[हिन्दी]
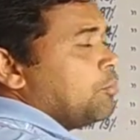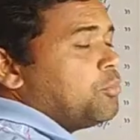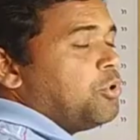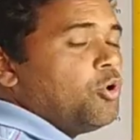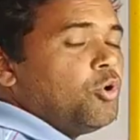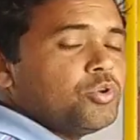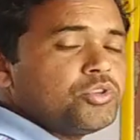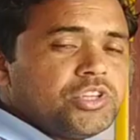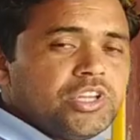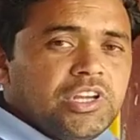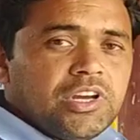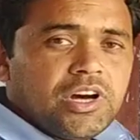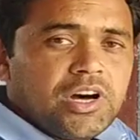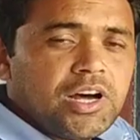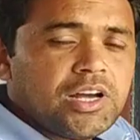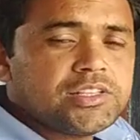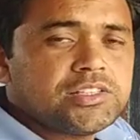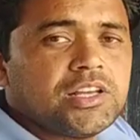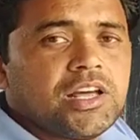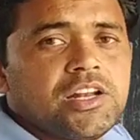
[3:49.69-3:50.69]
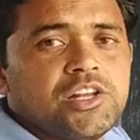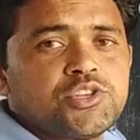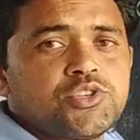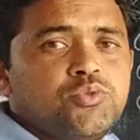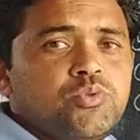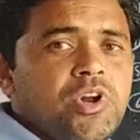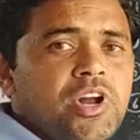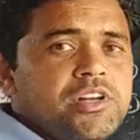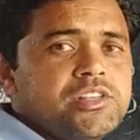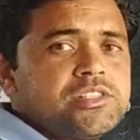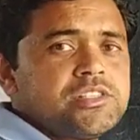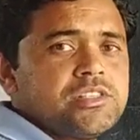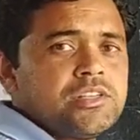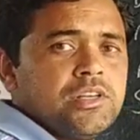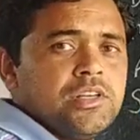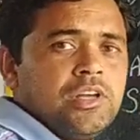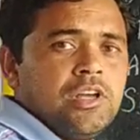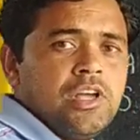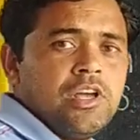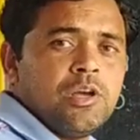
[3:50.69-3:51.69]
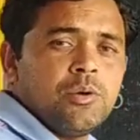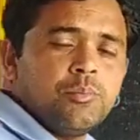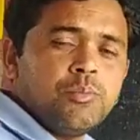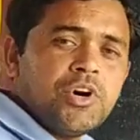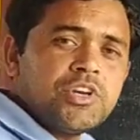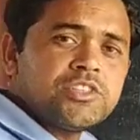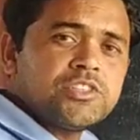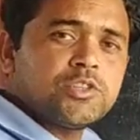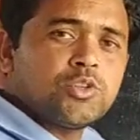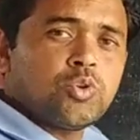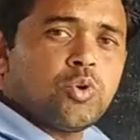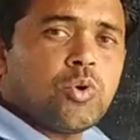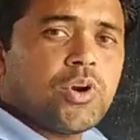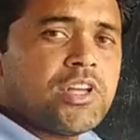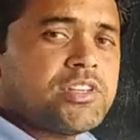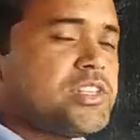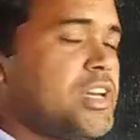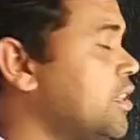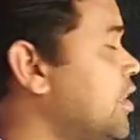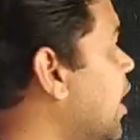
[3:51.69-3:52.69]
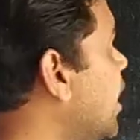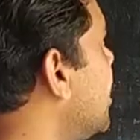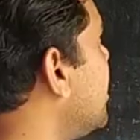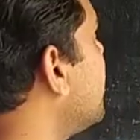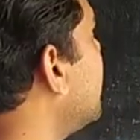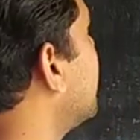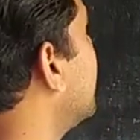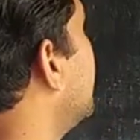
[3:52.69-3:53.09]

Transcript: बहुत ही आसान है स्टूडेंट्स बस थोड़ा सा ध्यान